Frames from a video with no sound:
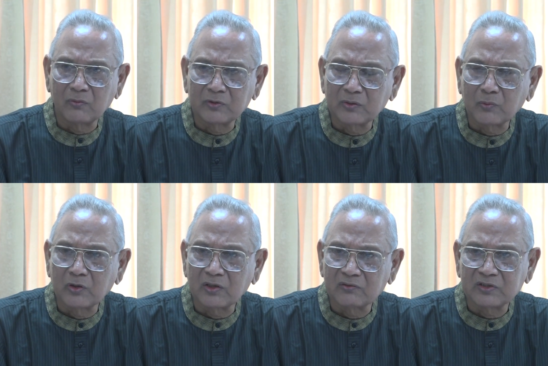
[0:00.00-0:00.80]
রহমত
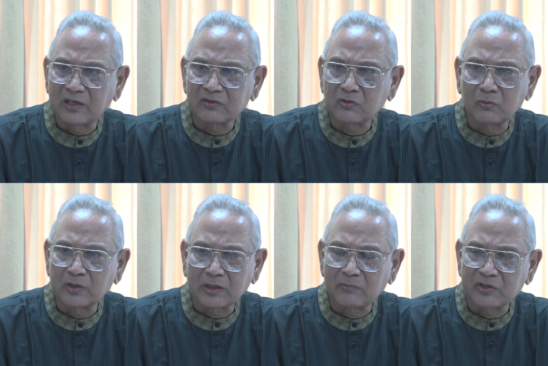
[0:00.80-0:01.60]
পরীক্ষার চার্জ খুব
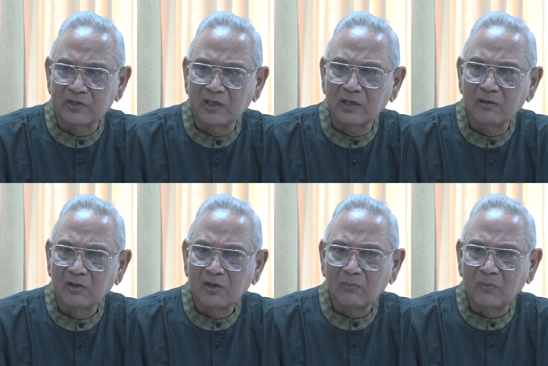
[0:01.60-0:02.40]
একটা বেশি না
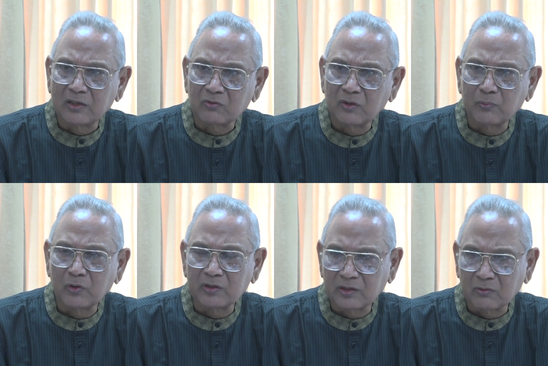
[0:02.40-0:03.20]
মাত্র এই পরীক্ষা